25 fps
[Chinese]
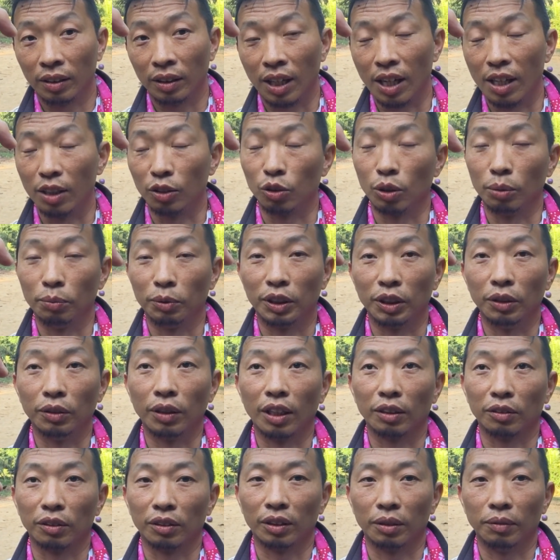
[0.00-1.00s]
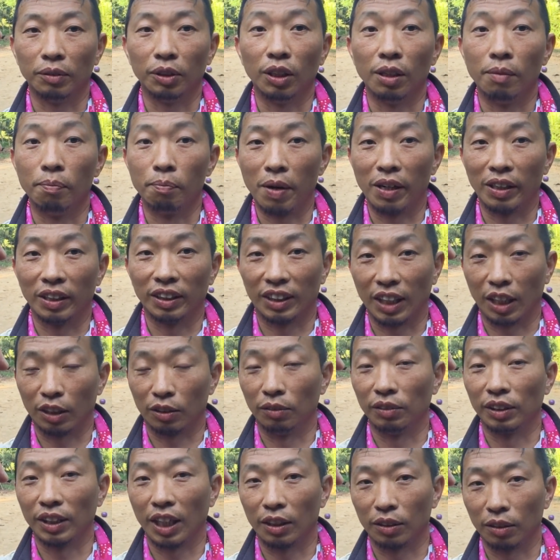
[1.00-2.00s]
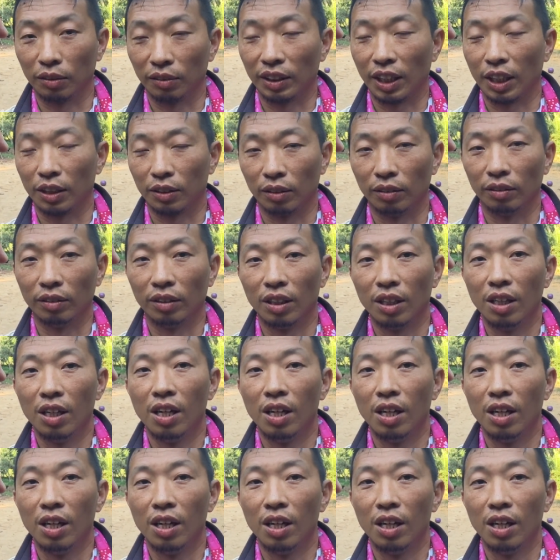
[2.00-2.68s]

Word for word: 他也说不清楚。他说这边有很棒的甲虫，甲虫，甲虫。